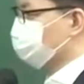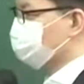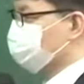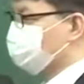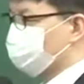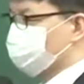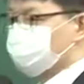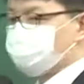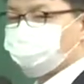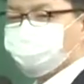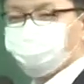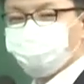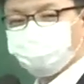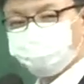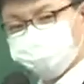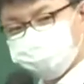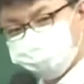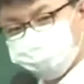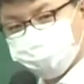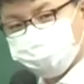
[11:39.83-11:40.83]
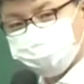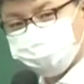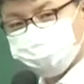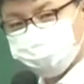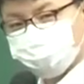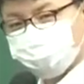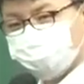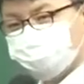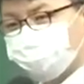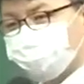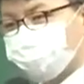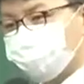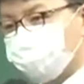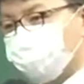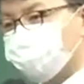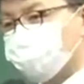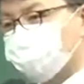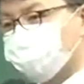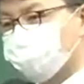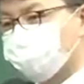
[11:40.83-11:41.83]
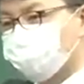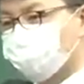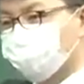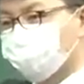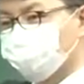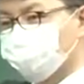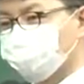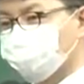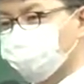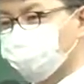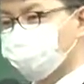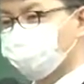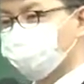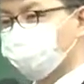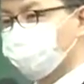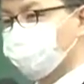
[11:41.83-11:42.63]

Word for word: 시장에서 살아남을 수가 없어요. 다 빠져나가 버리고